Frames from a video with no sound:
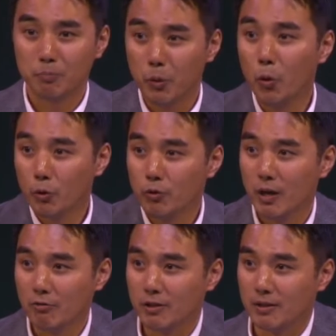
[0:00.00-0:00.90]

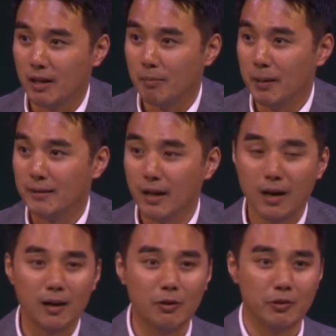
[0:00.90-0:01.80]
표류하고 있다. 바다 한가운데.